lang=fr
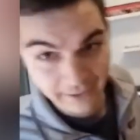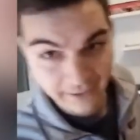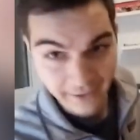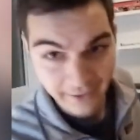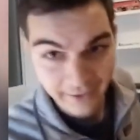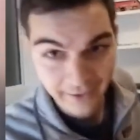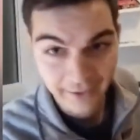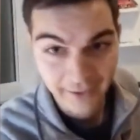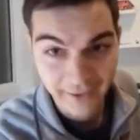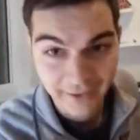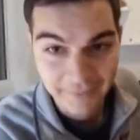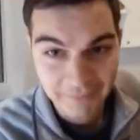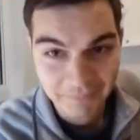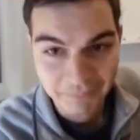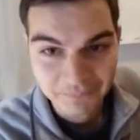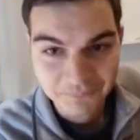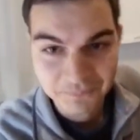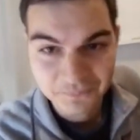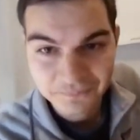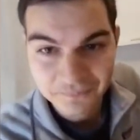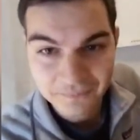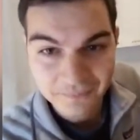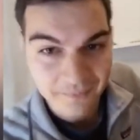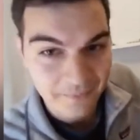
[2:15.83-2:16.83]
Euh,
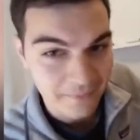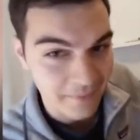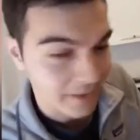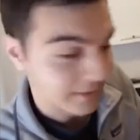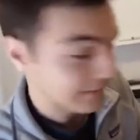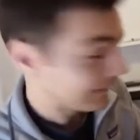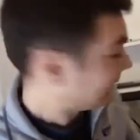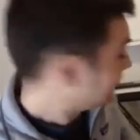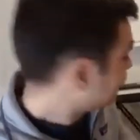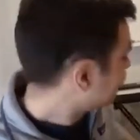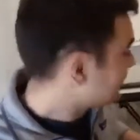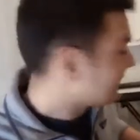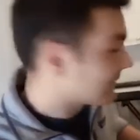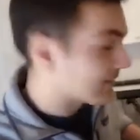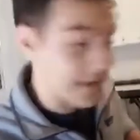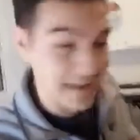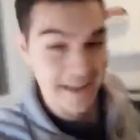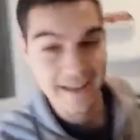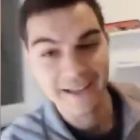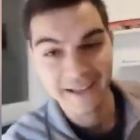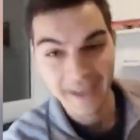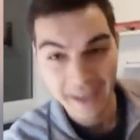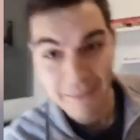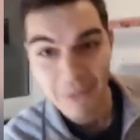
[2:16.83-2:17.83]

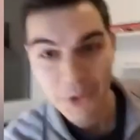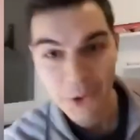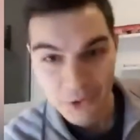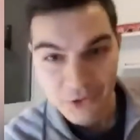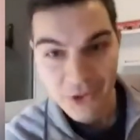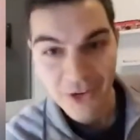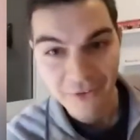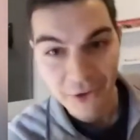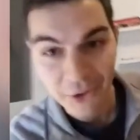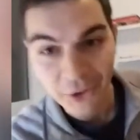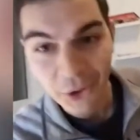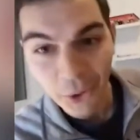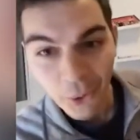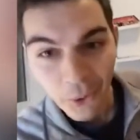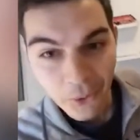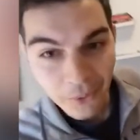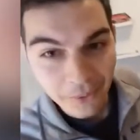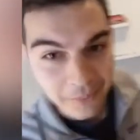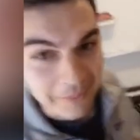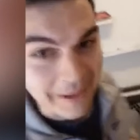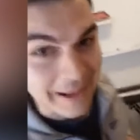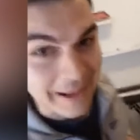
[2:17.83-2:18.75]
ça irait mieux si j'avais une cour,